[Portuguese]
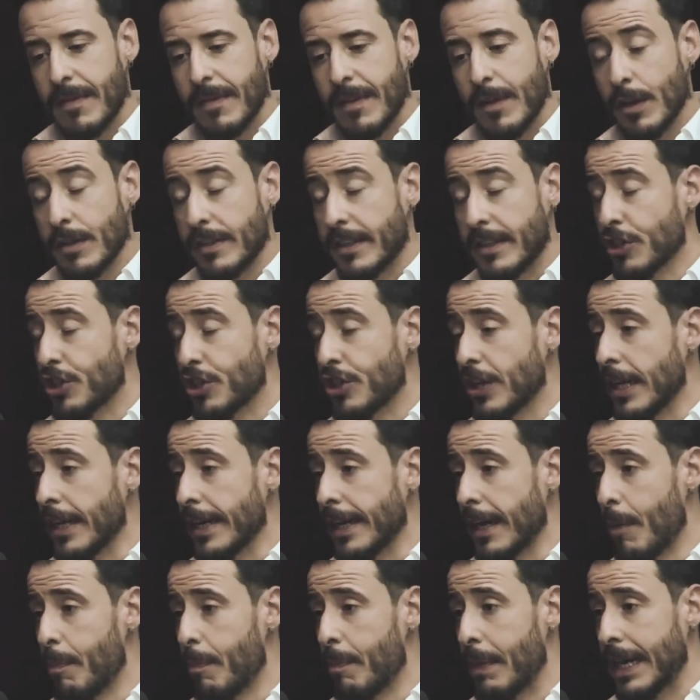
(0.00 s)
eu até achei
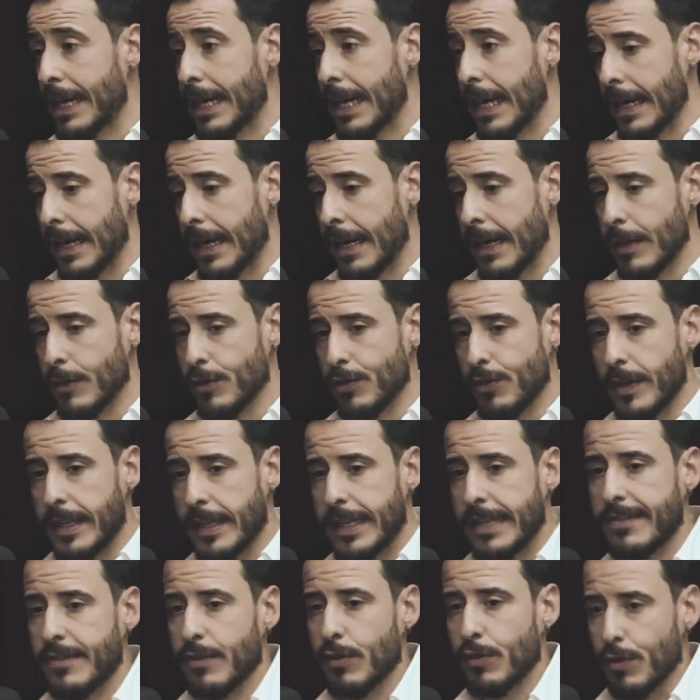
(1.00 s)
legal pra caralho, Júnior, a
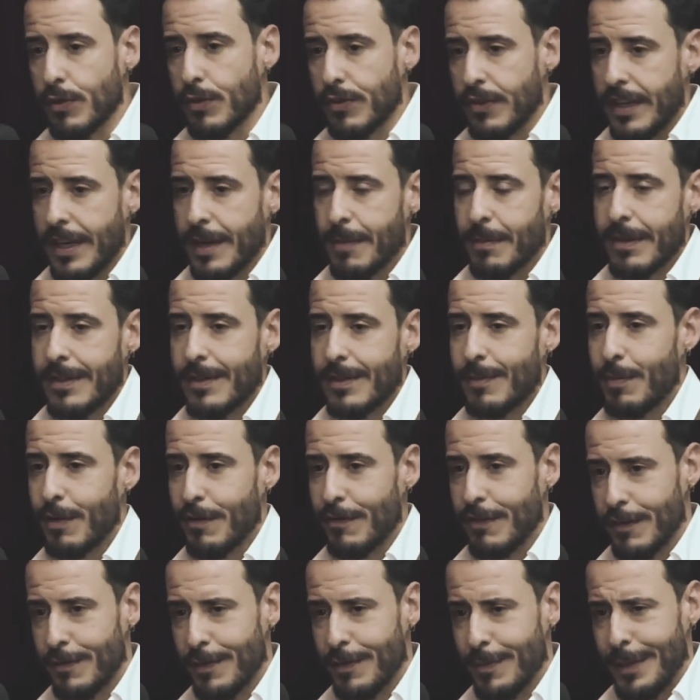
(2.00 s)
questão do tema do
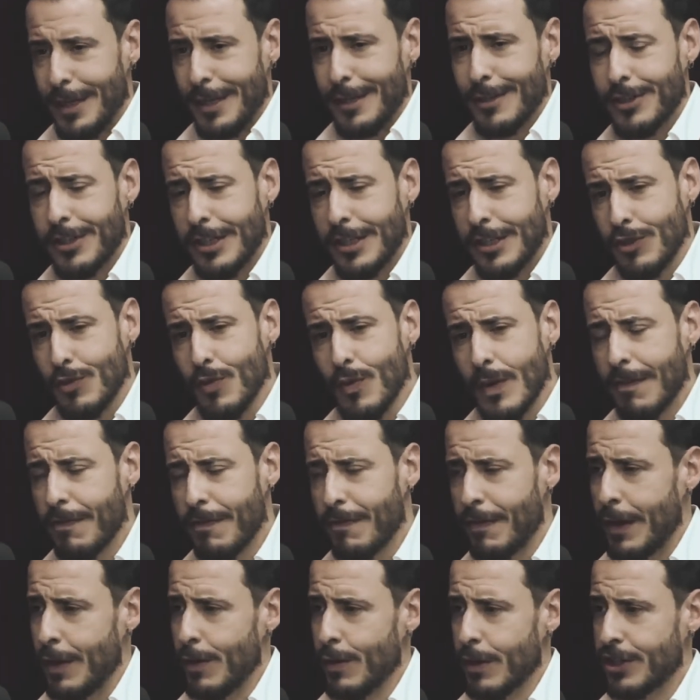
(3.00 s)
profano feminino. Acho que a gente nunca
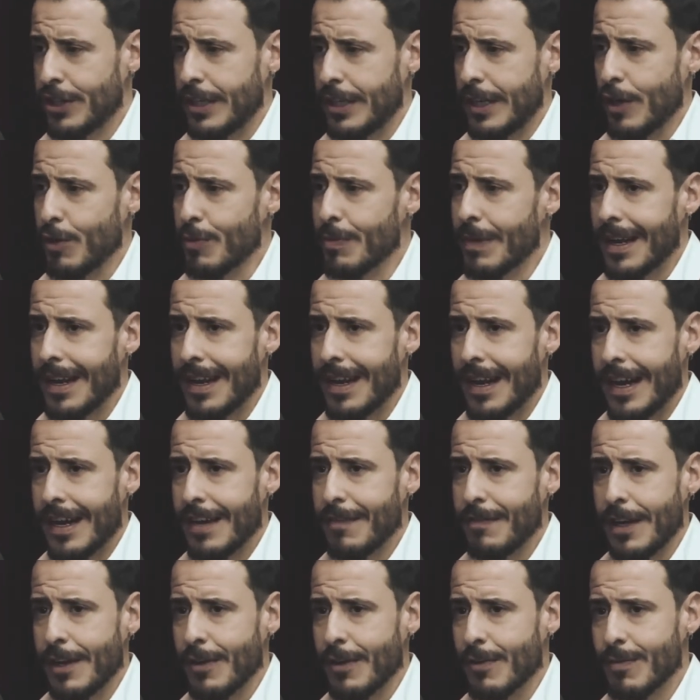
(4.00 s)
falou, acho que nenhuma
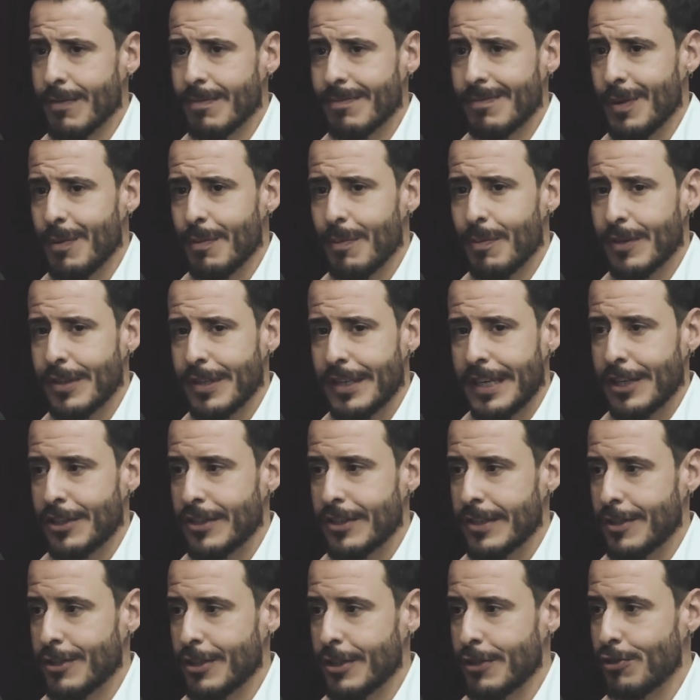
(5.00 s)
live, nenhum, nenhum
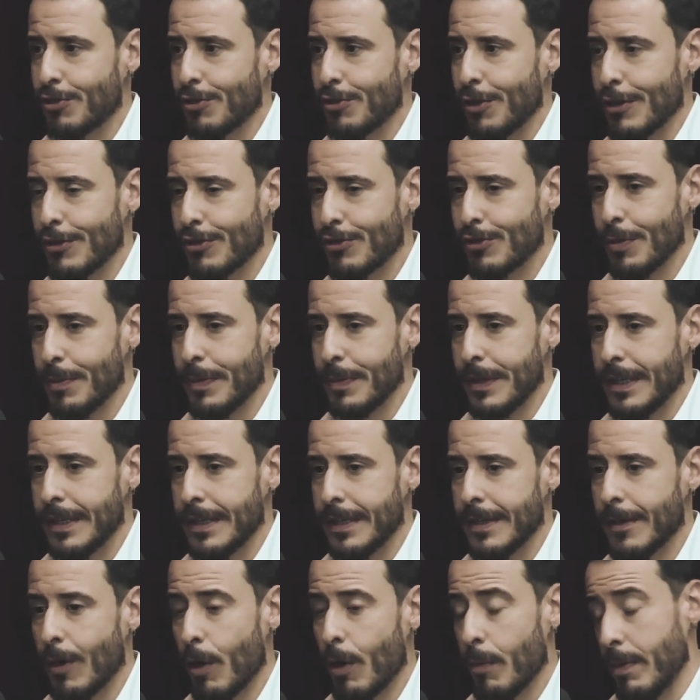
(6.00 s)
podcast, acho que só
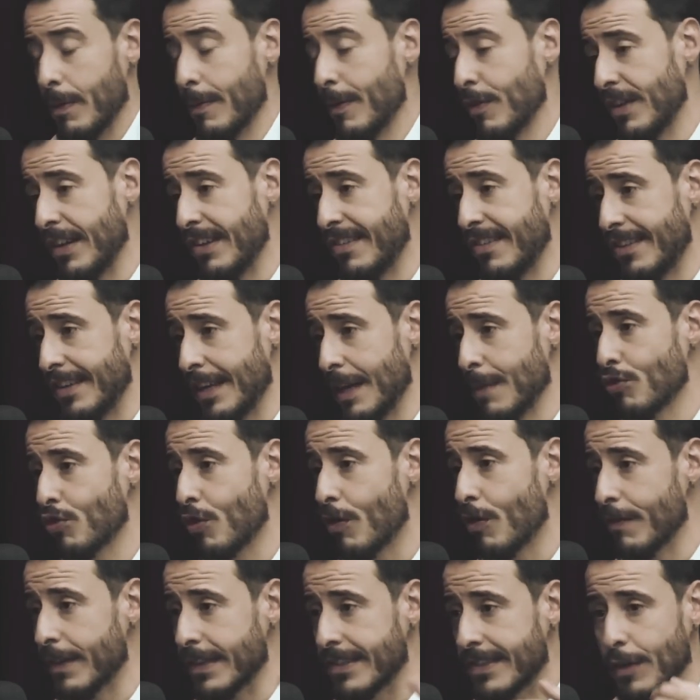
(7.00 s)
sobre. Ou pelo menos iniciamos
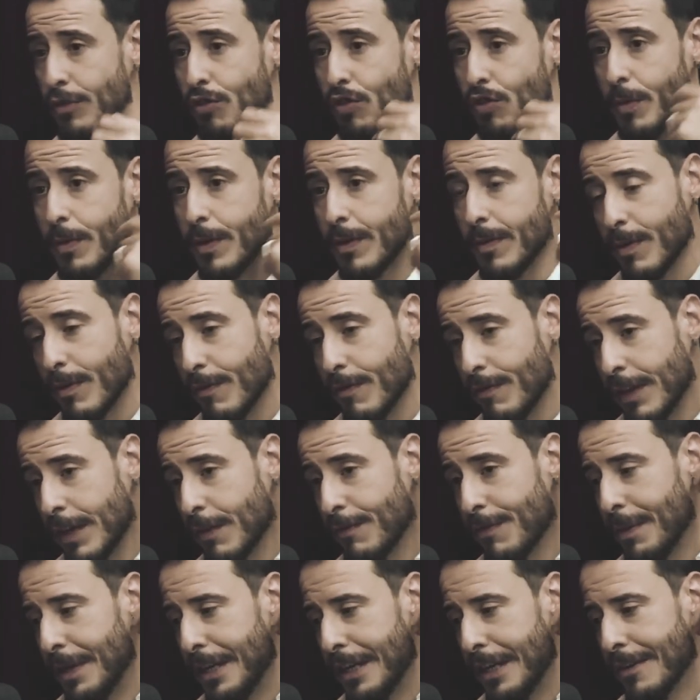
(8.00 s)
conversando sobre o profano
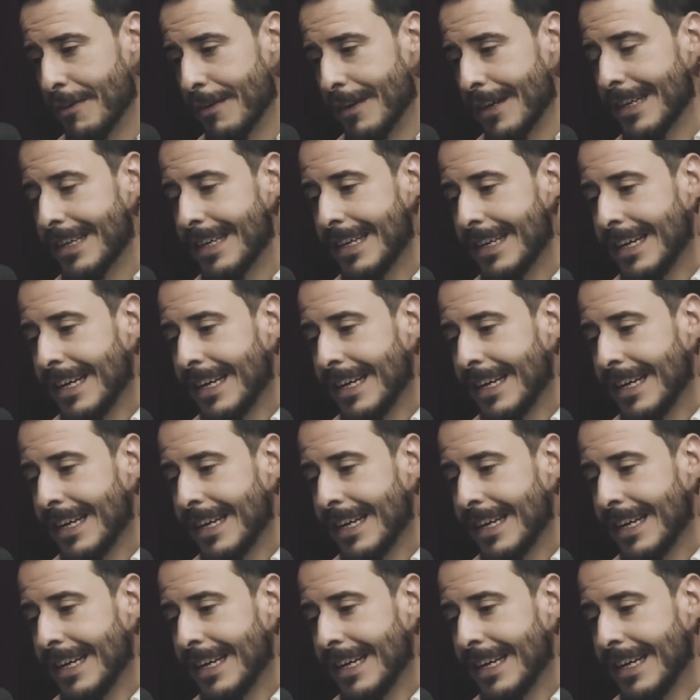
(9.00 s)
feminino, né?